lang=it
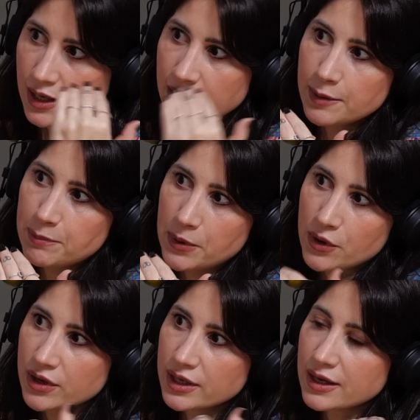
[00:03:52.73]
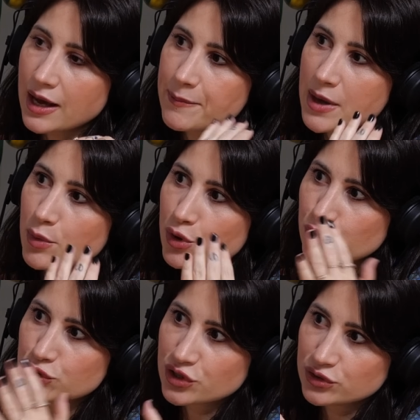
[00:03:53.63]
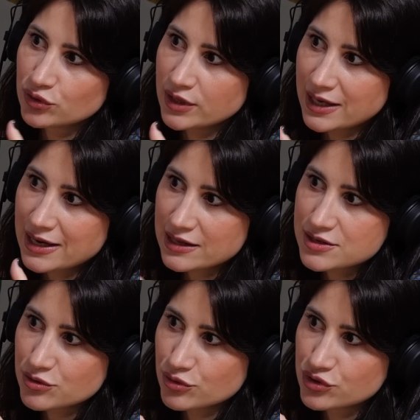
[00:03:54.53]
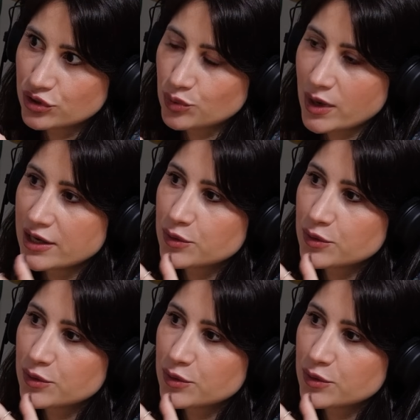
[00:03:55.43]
e poi abbiamo il concetto di relazione oggettuale,